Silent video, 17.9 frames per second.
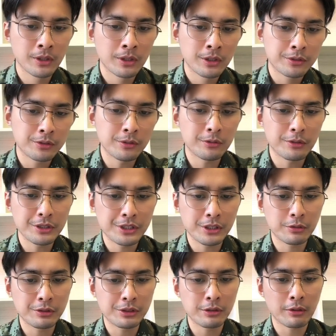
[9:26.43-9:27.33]
中国稀
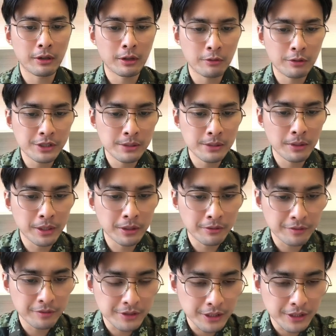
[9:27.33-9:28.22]
土集团国际贸易
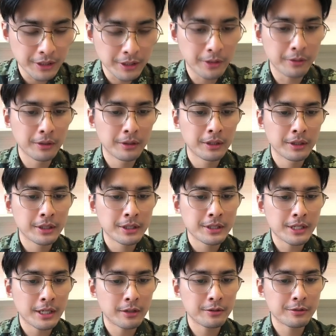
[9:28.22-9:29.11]
公司成立后，
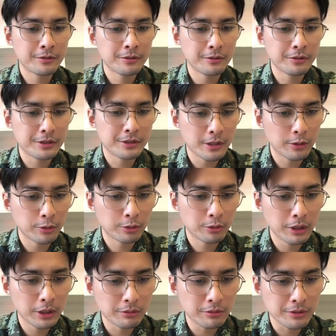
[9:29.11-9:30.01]
将聚焦
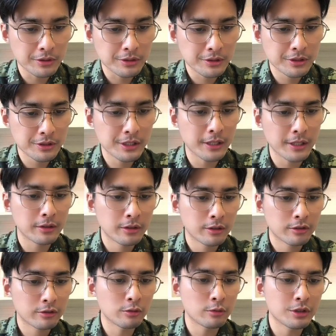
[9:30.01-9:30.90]
推动实现
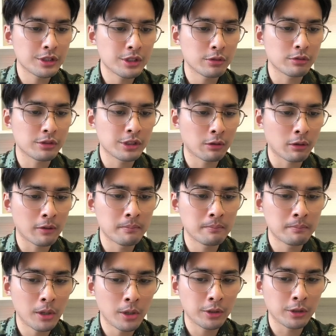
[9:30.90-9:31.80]
中国稀土集团
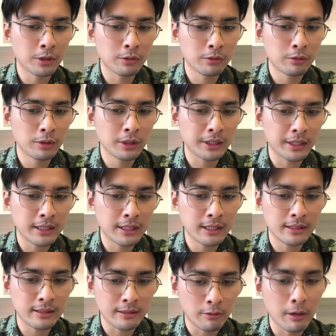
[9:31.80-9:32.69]
贸易运营一
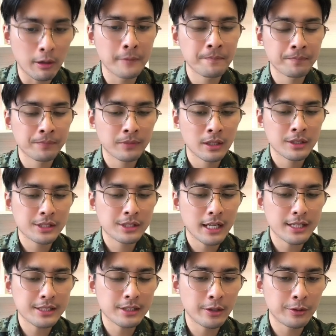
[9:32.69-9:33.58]
体化，
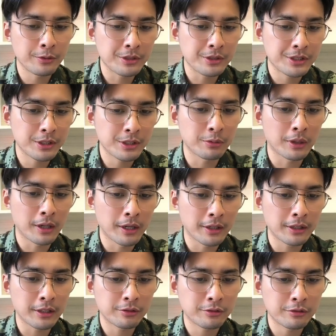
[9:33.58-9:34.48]
加强与稀土行
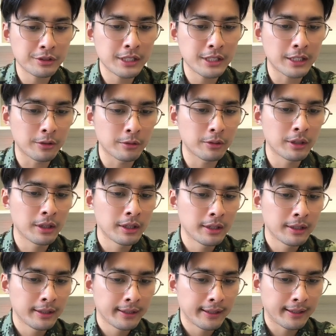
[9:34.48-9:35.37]
业中下游、
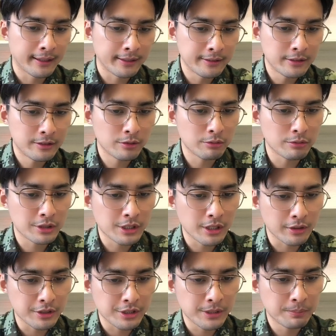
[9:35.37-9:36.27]
横纵
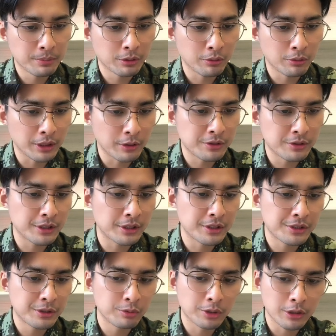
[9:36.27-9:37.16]
向及不同领域之间的
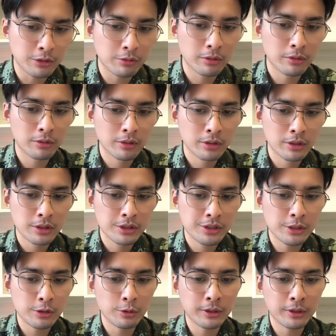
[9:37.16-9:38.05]
深度合作，
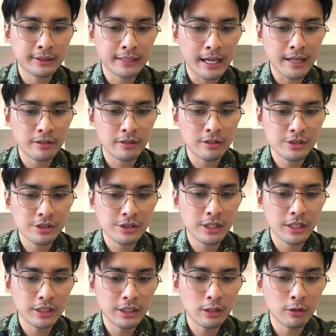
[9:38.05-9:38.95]
致力于打造世
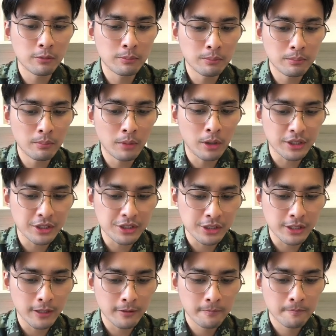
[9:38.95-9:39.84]
界一流贸易企业。